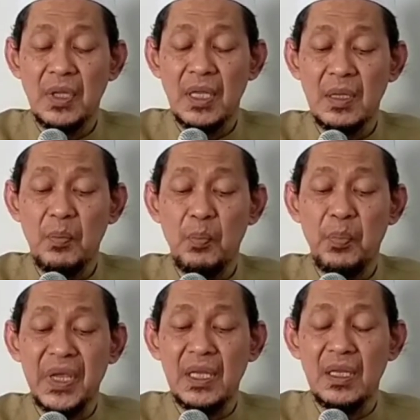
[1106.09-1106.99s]
dadi
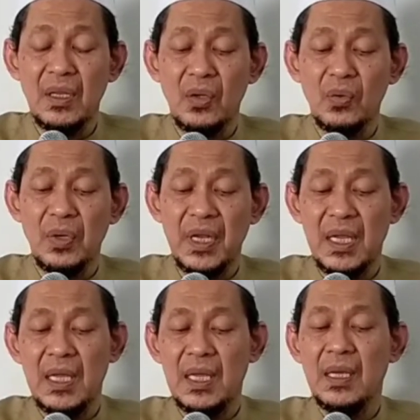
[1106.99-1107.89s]

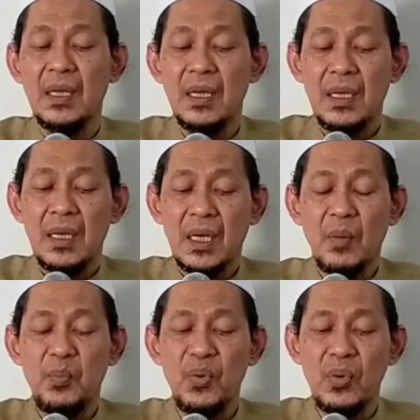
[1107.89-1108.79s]
pintune
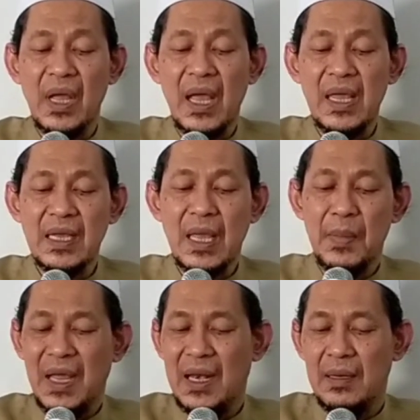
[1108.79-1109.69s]
kebukae
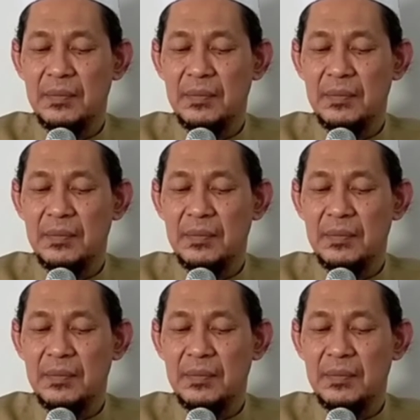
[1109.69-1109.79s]
ngamal